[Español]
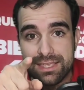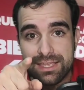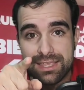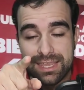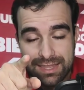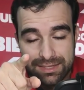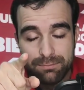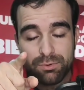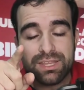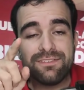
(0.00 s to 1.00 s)
quédate
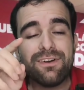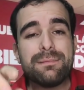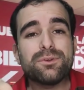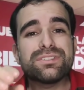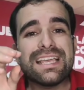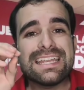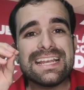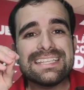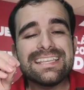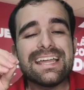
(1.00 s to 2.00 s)
porque vamos a
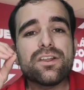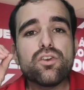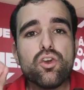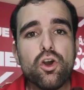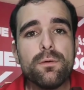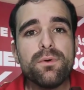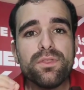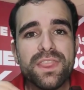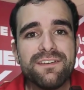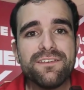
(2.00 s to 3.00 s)
analizar cómo
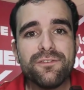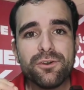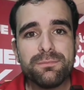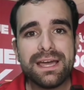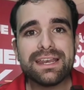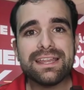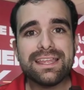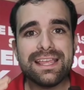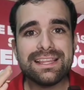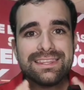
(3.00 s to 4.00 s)
debe formar
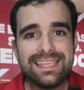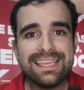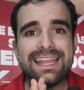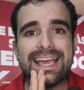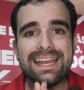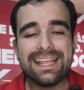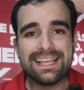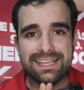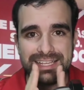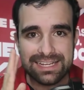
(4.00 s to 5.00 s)
el Tigre
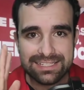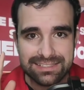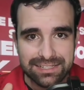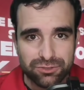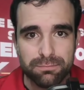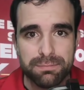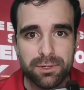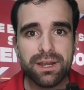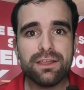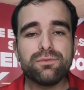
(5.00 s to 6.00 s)
Gareca y la selección
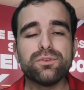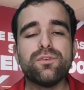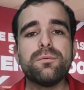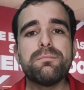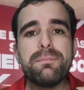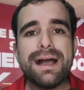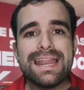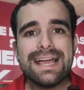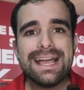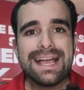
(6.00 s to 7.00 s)
peruana de fútbol
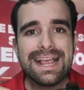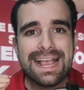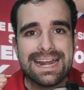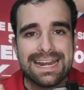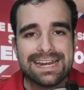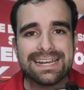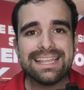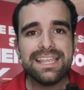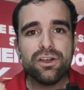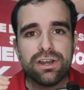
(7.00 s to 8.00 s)
para ganar
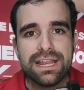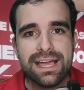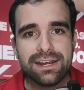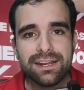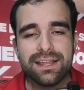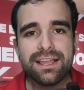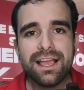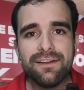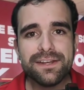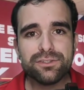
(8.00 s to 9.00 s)
y golear
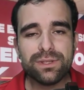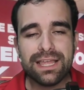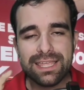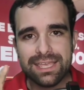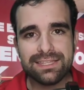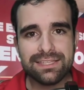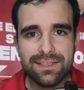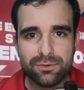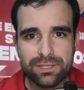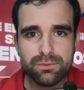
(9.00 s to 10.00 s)
a Venezuela. Quédate, te
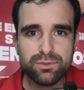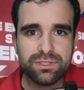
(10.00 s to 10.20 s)
va a gustar mucho este